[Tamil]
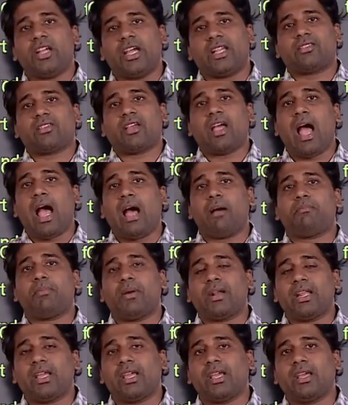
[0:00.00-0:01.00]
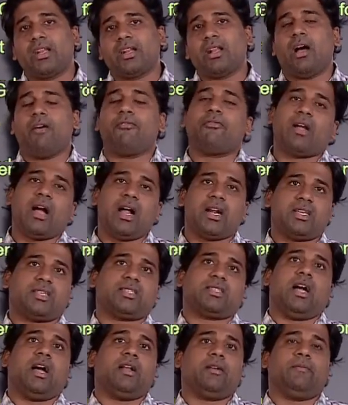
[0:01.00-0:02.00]
டெத் ஹேப்பனிங் இன்
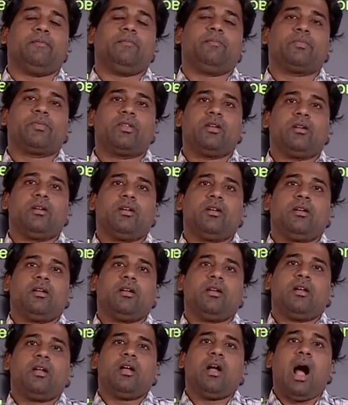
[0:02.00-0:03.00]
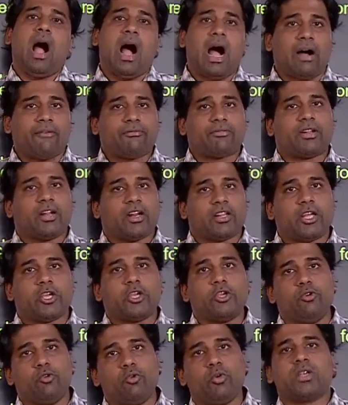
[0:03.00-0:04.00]
ஆப்கானிஸ்தான் ஆஃப்டர் த
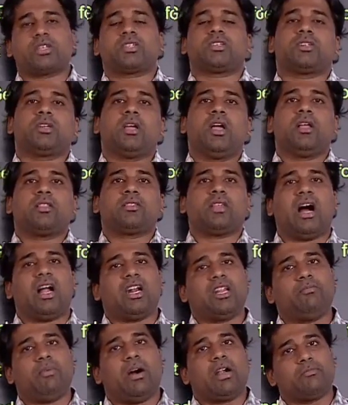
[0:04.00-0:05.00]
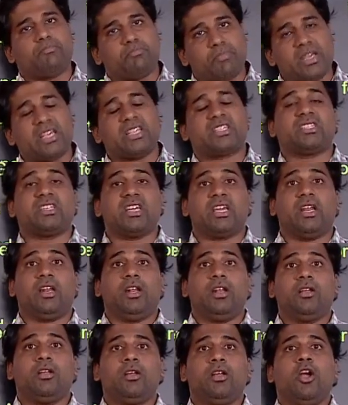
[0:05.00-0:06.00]
யூஎஸ் தாலிபான் பீஸ் டீல்
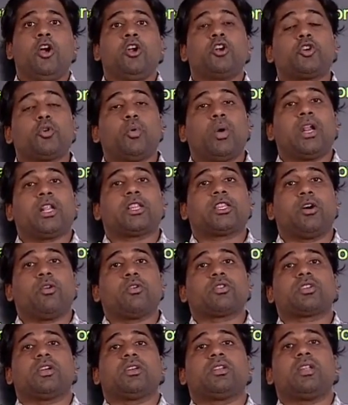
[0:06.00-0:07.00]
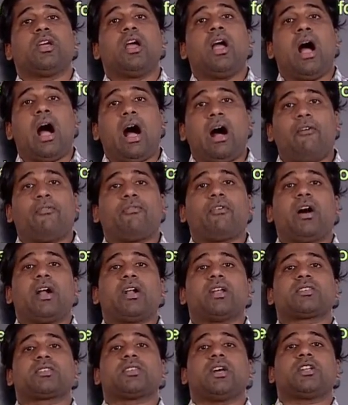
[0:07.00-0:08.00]
டுவெல் தௌசண்ட்
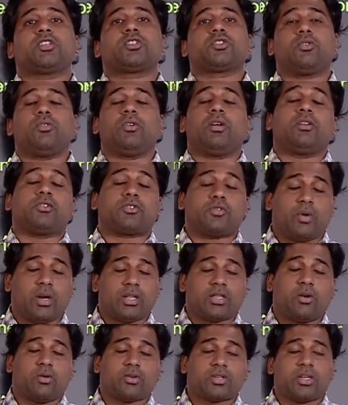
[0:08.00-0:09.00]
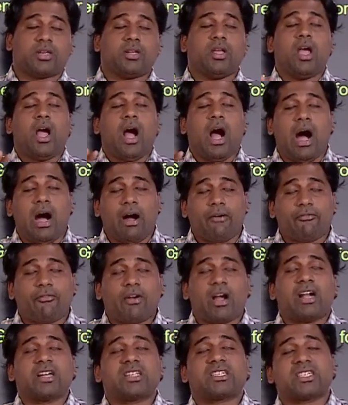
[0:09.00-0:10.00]
ஆப்கானிஸ்தான் சோ டுவெல் தௌசண்ட்
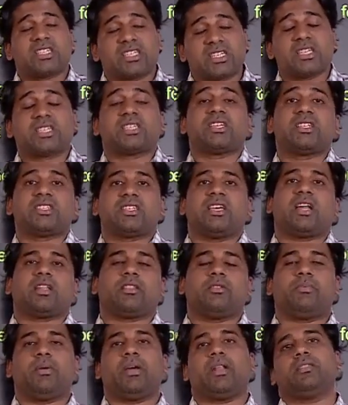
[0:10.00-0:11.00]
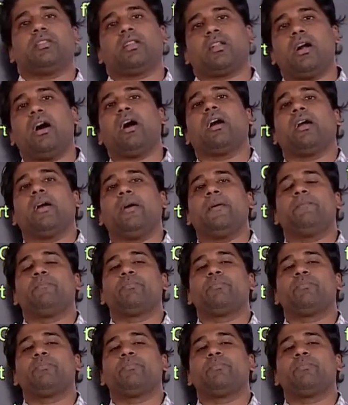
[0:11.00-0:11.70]
ஆப்கான் சிட்டிசன்ஸ் இறந்து போயிருந்திருக்காங்க